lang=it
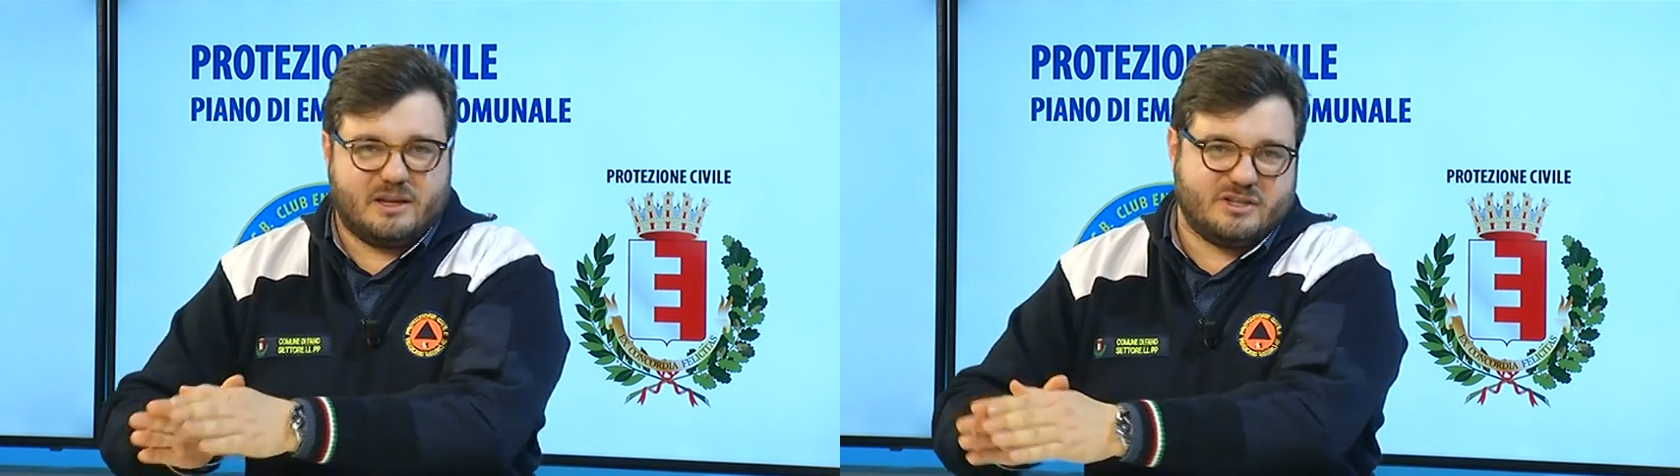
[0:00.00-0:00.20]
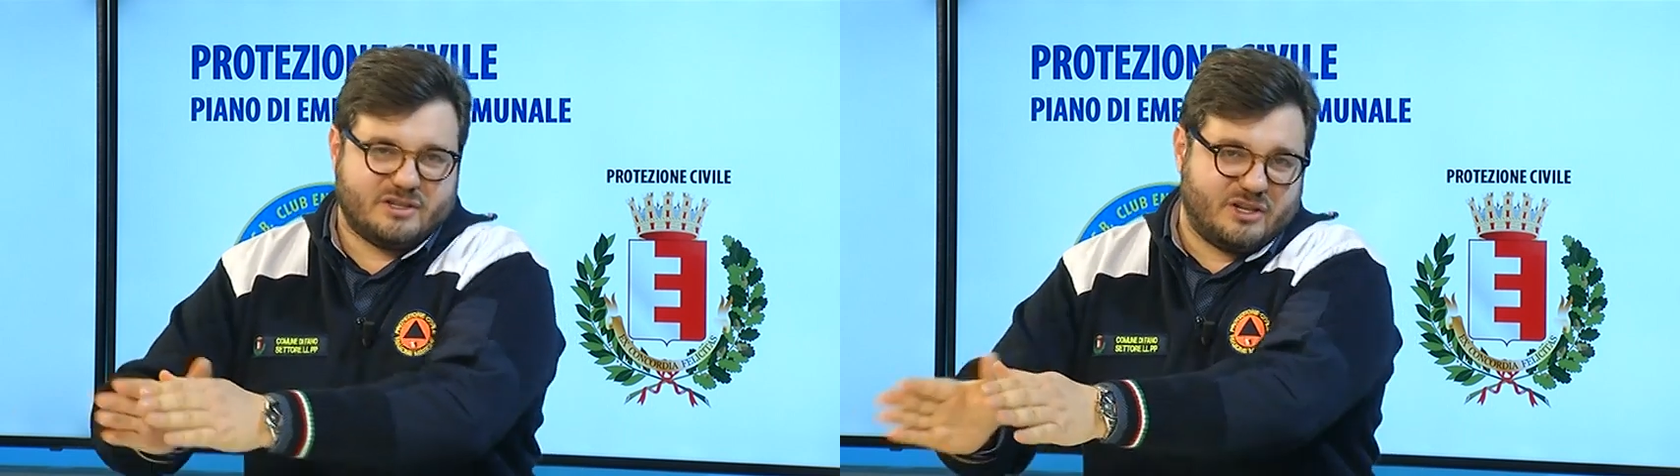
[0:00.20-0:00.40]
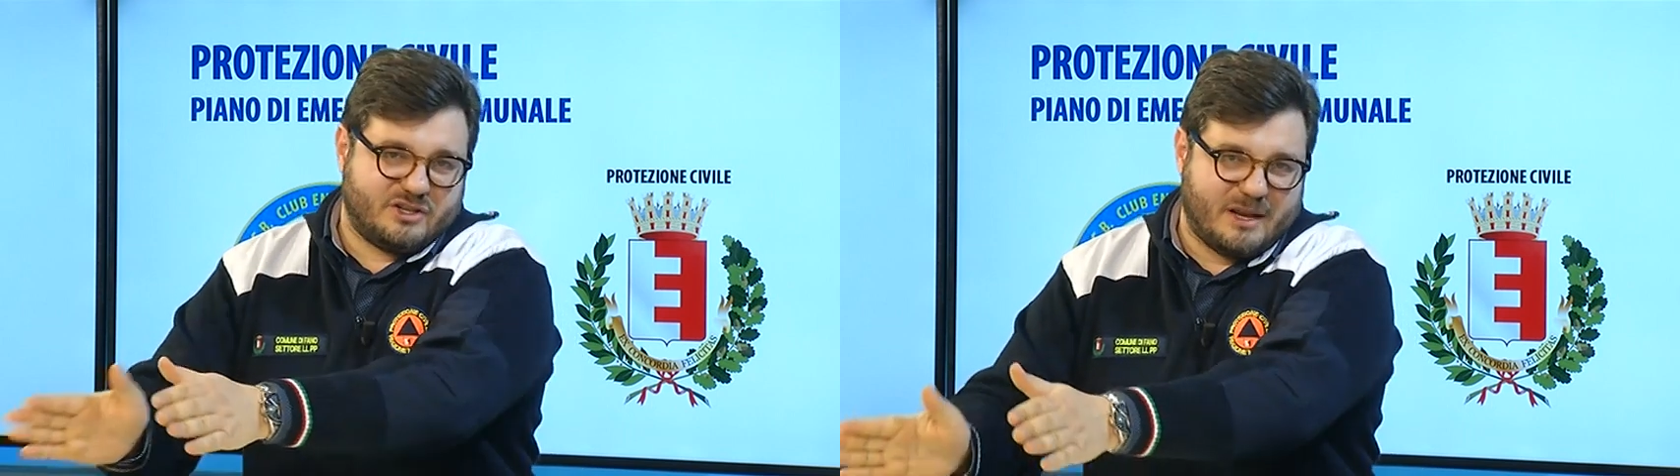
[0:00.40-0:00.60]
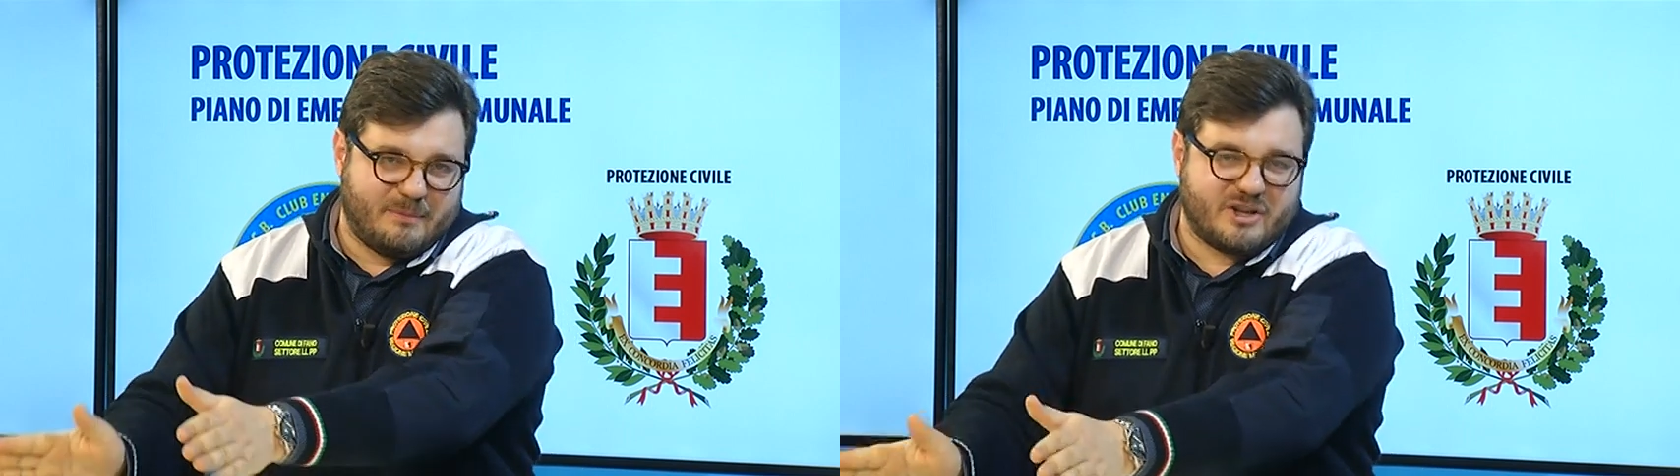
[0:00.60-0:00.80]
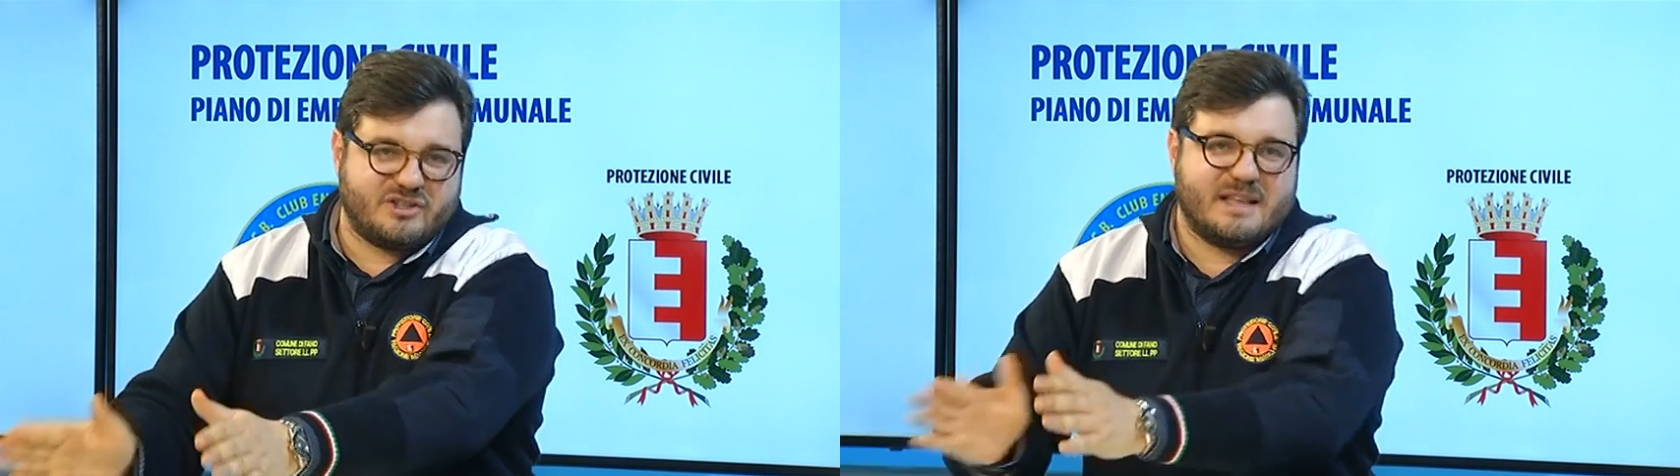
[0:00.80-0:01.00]
chi gestisce
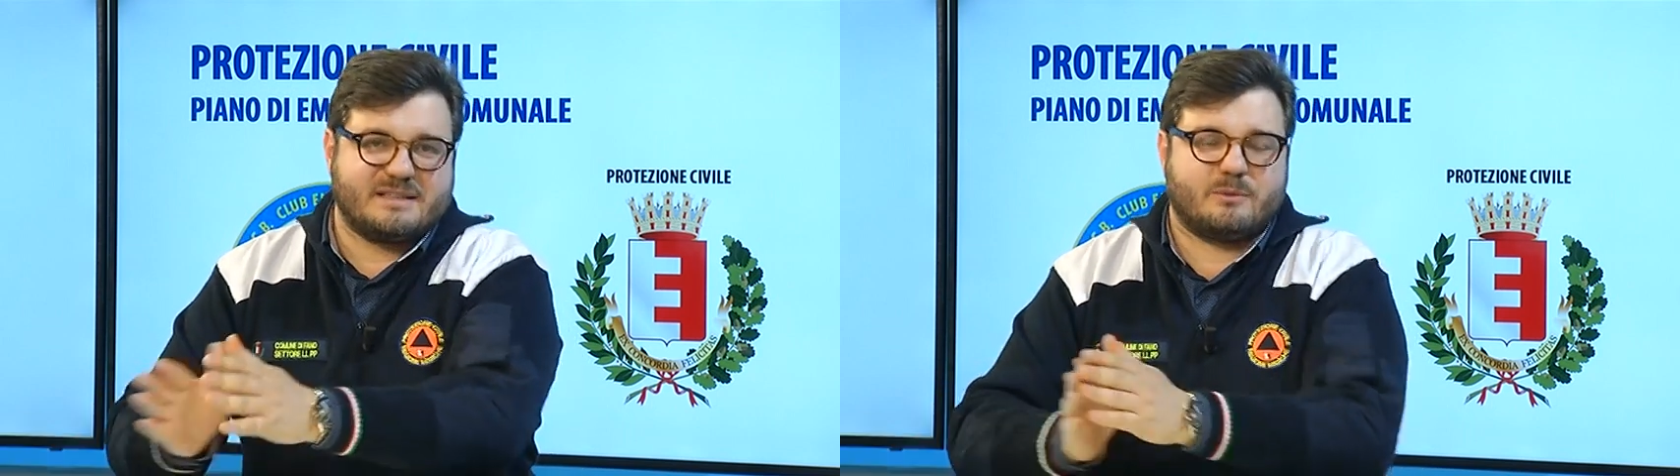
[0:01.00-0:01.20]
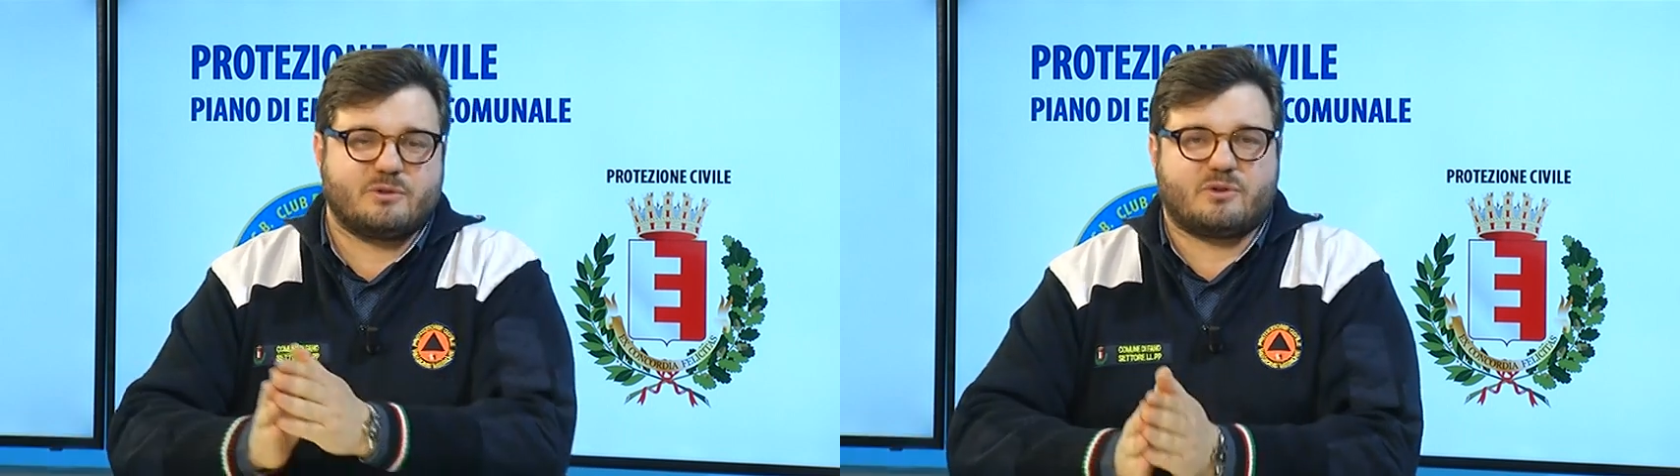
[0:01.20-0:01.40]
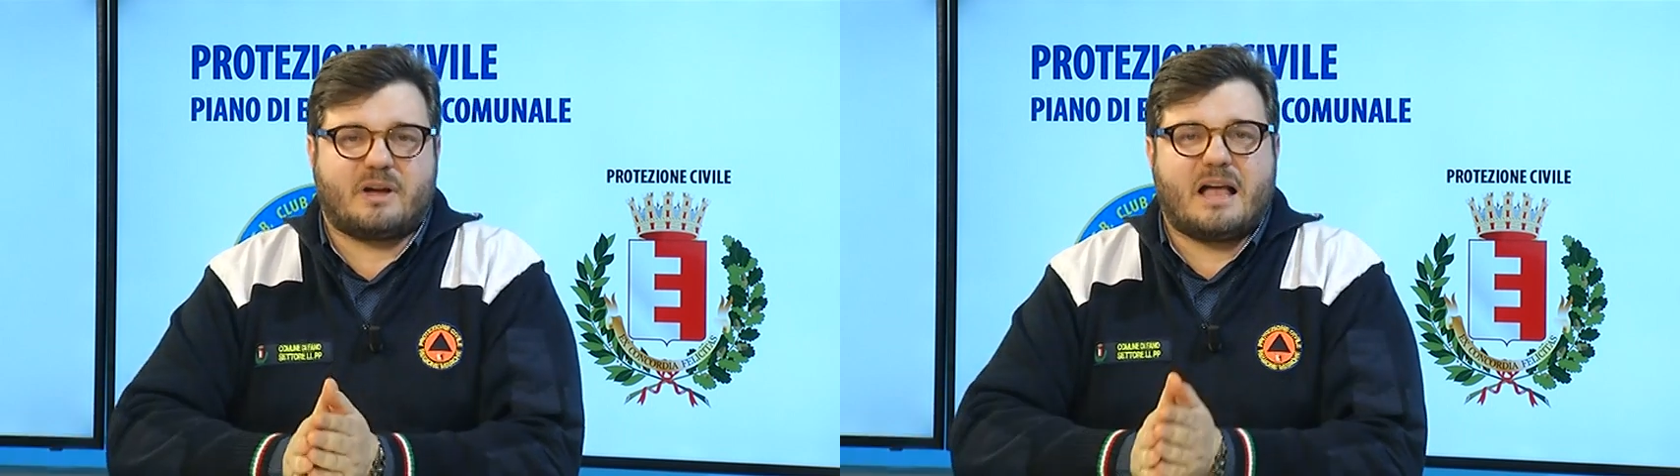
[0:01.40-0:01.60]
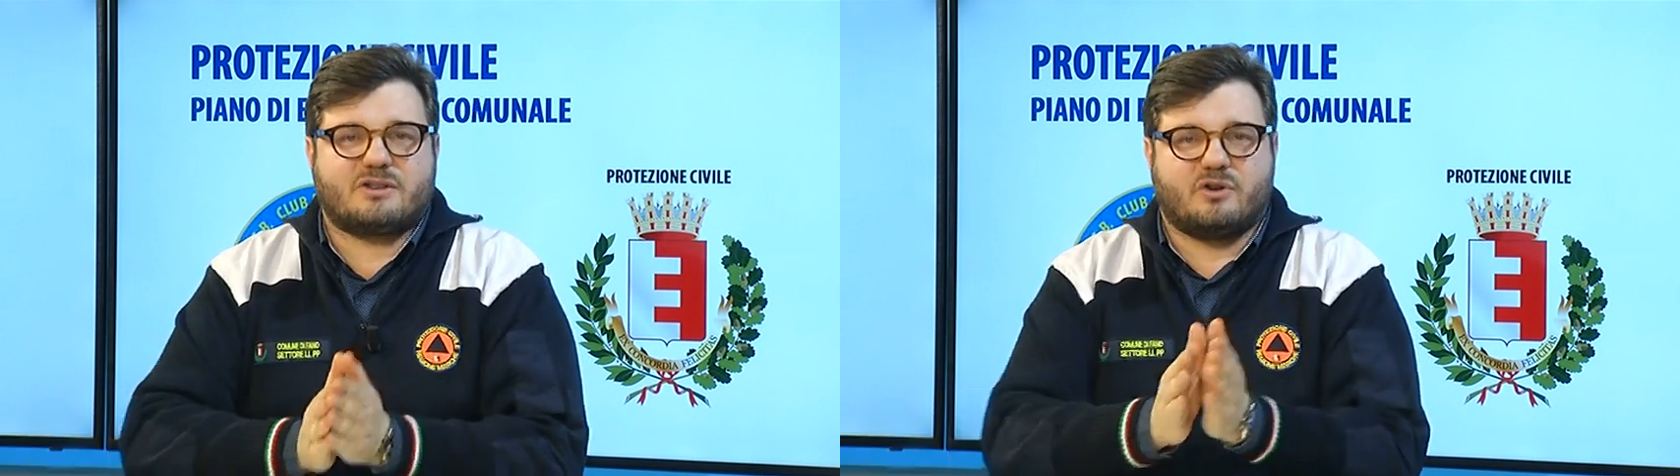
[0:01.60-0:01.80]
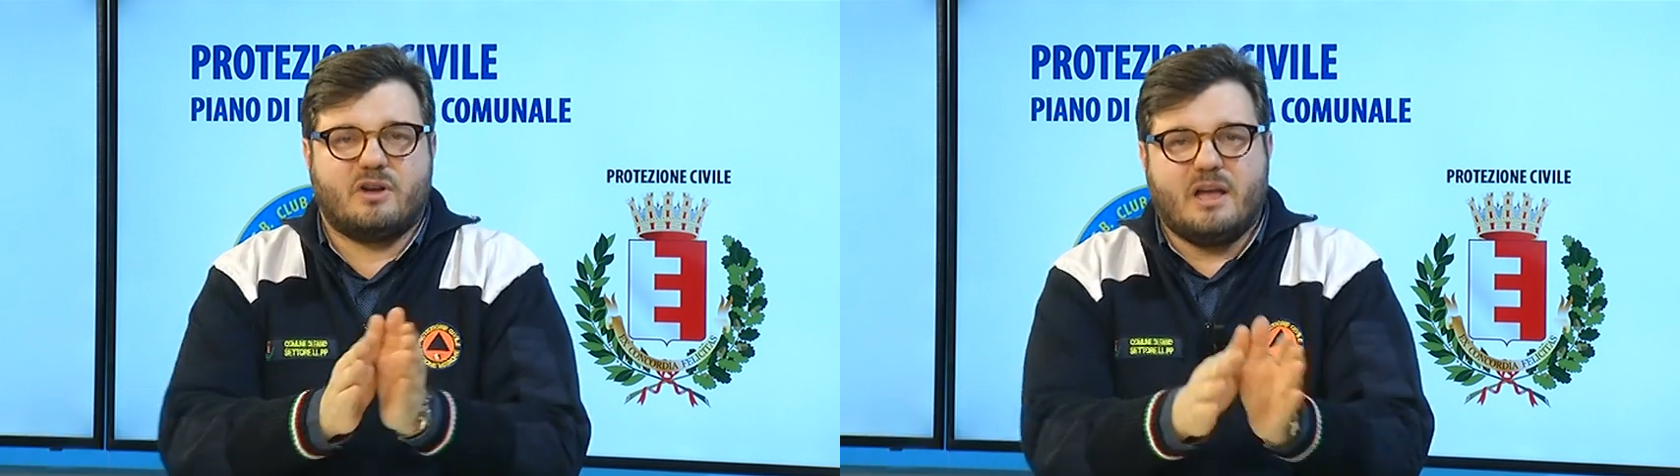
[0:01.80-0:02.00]
l'emergenza in questo
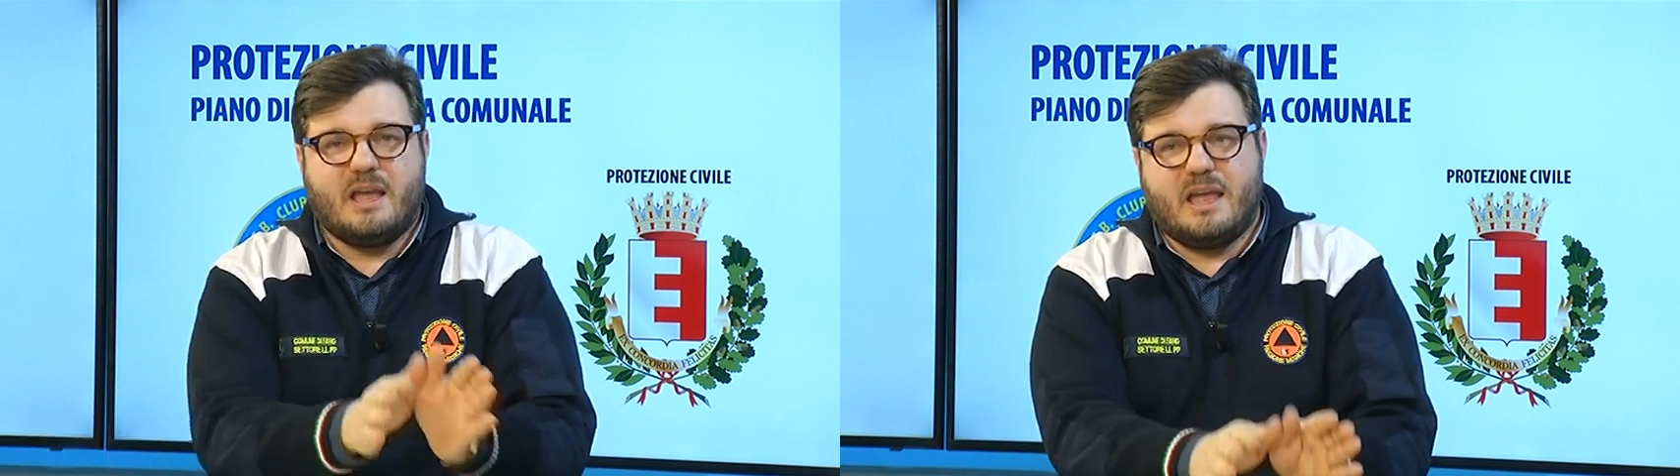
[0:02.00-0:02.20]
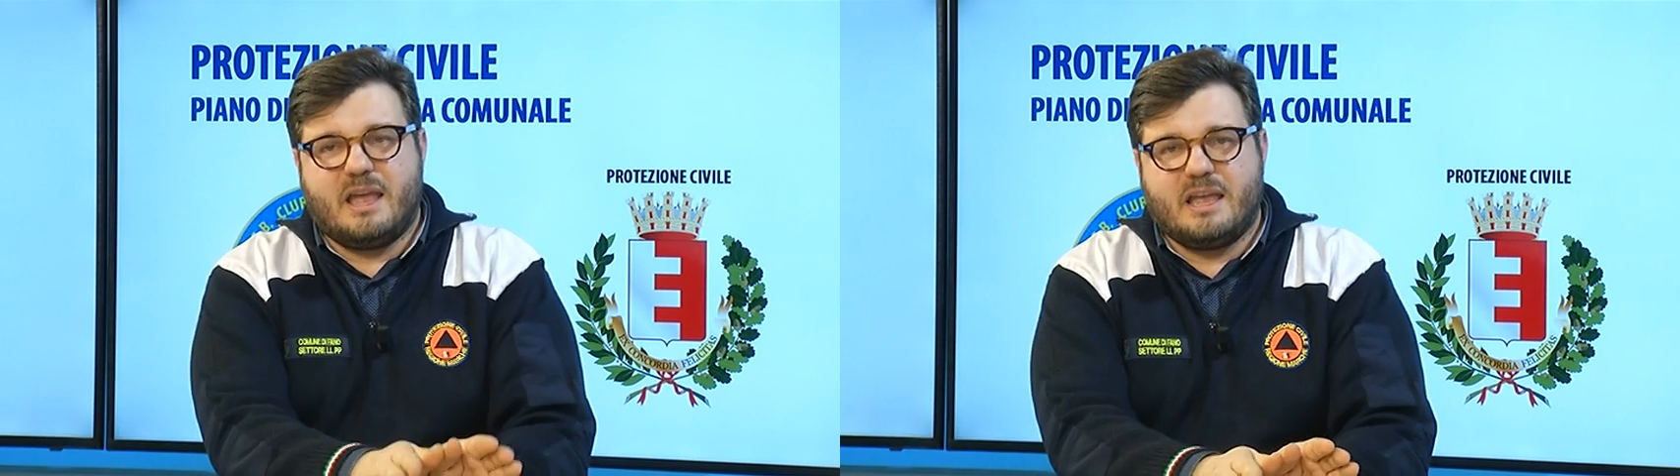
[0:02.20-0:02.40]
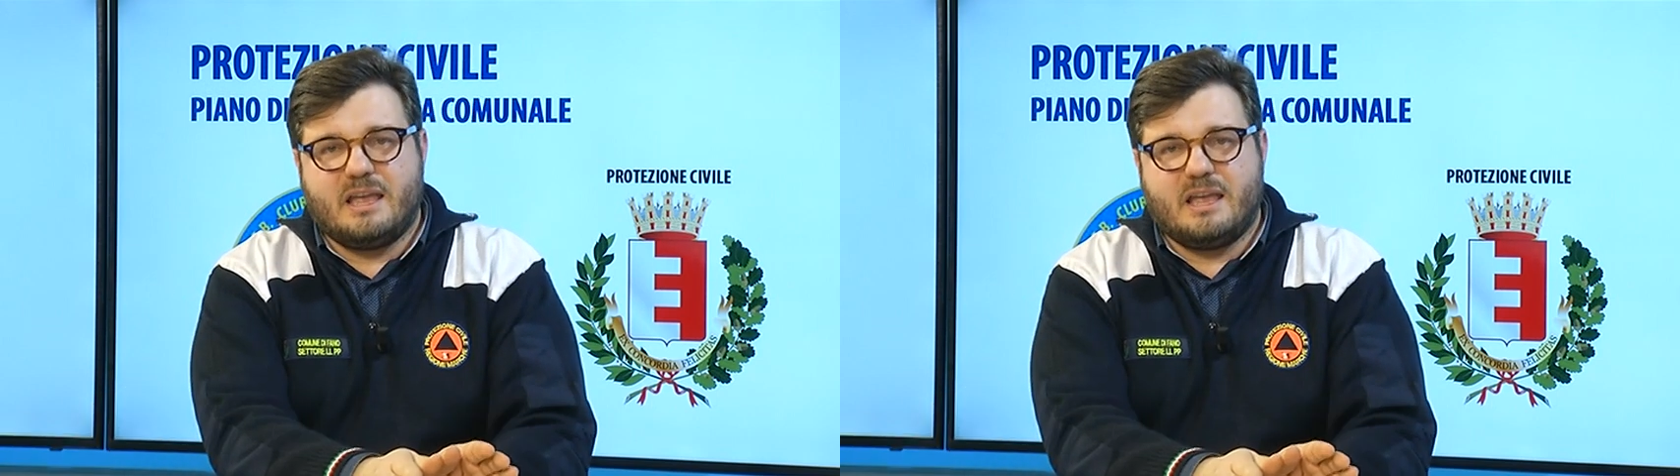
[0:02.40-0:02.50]
caso, e